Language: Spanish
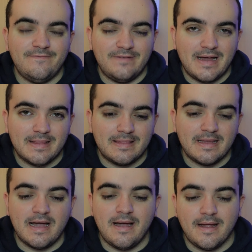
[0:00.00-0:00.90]

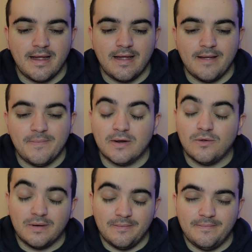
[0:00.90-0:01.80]
Francia, eh,
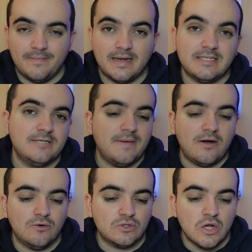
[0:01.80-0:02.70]
perdón, Países
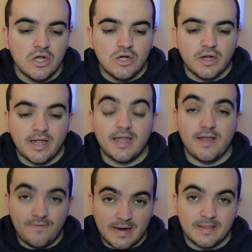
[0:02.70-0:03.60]
Bajos
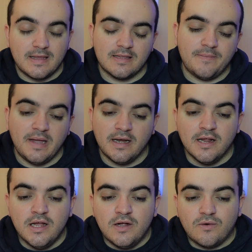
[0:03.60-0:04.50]
y Francia también,
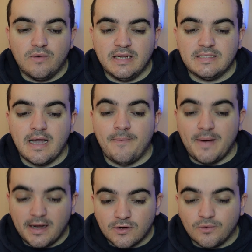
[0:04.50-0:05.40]
con esa
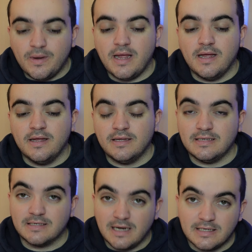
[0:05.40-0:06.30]
París-Roubaix,
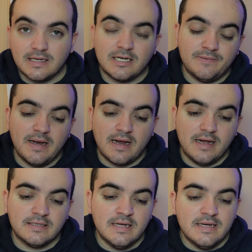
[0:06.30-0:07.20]
esas clásicas
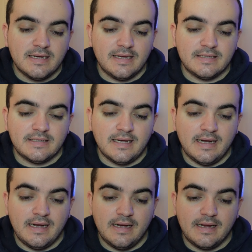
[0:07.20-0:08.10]
belgas y
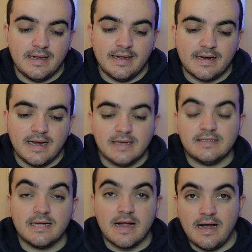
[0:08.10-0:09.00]
esa
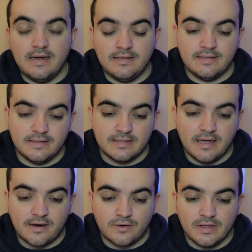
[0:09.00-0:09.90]
clásica,
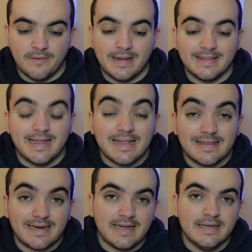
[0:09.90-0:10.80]
esa Ronde Van
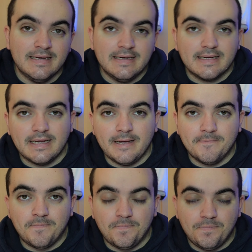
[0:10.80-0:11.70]
Dentre
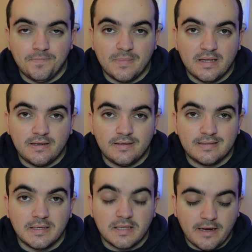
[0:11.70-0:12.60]
que mm,
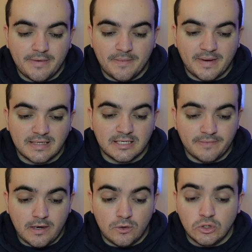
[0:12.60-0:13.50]
se celebra en Países
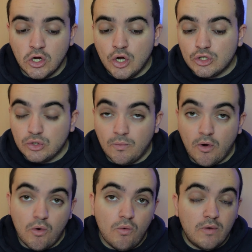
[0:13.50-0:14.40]
Bajos,
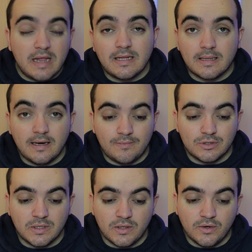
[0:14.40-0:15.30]
sumó una tercera
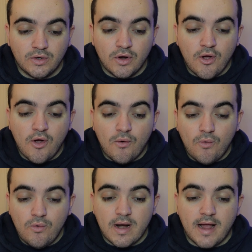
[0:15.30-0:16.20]
posición
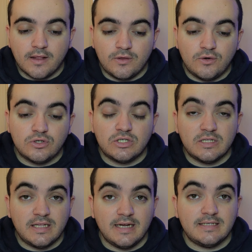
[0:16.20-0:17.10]
una,
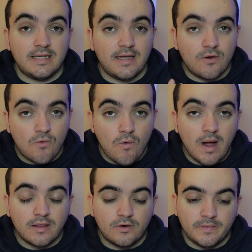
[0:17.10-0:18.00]
dos, tres y
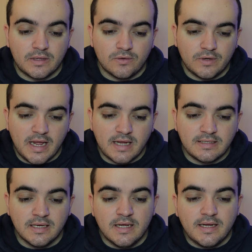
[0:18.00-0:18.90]
cuatro
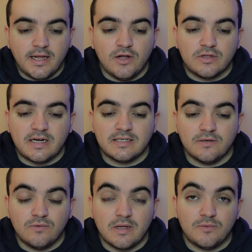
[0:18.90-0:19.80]
victorias y otra
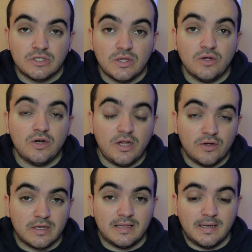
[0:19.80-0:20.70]
segunda posición
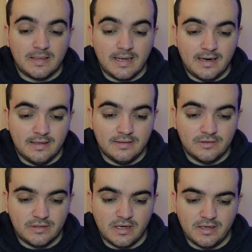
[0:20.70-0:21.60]
y otra tercera.
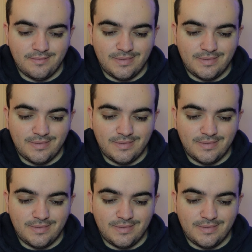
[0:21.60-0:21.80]
O sea,